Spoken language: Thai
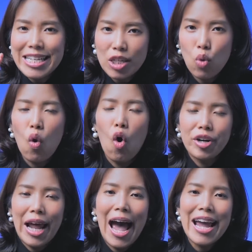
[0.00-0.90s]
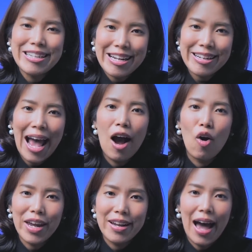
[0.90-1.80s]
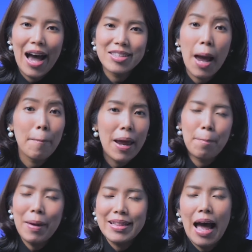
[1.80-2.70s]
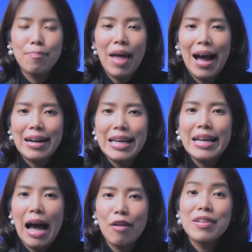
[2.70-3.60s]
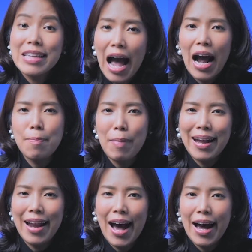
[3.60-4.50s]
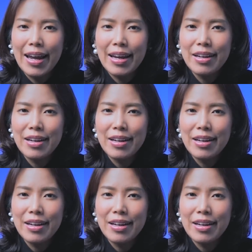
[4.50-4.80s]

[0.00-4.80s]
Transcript: ที่จะโหวตให้ทิศทางของIntouchเนี่ยเป็นไปตามทางที่Gulfอยากให้เป็นได้